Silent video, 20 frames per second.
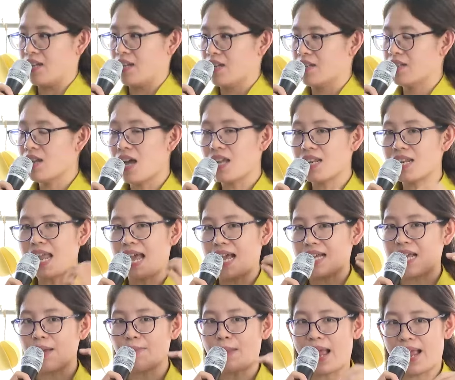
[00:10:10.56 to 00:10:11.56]
nên bạn
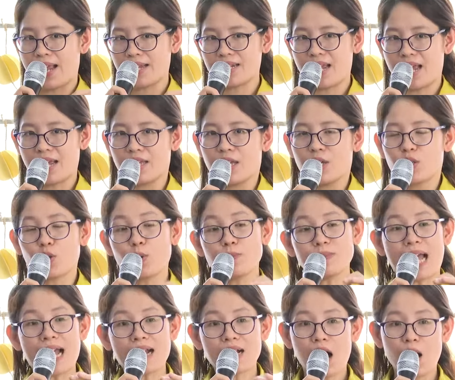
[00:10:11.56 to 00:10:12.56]
đọc rất hài lòng
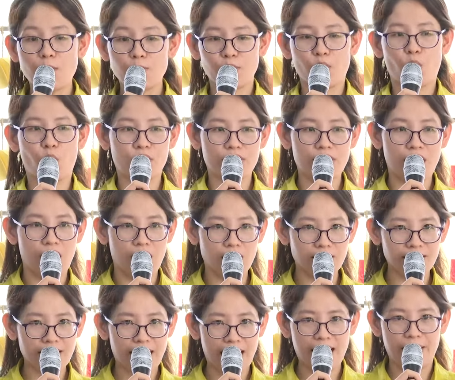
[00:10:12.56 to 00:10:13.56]
và đến với thư
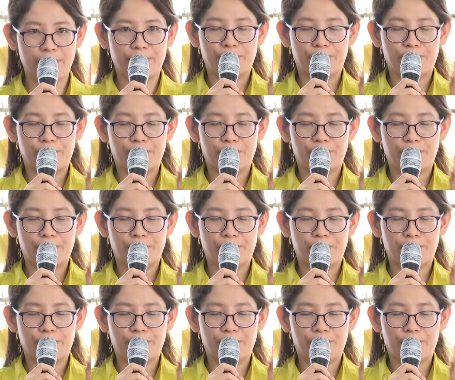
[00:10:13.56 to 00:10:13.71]
viện nhiều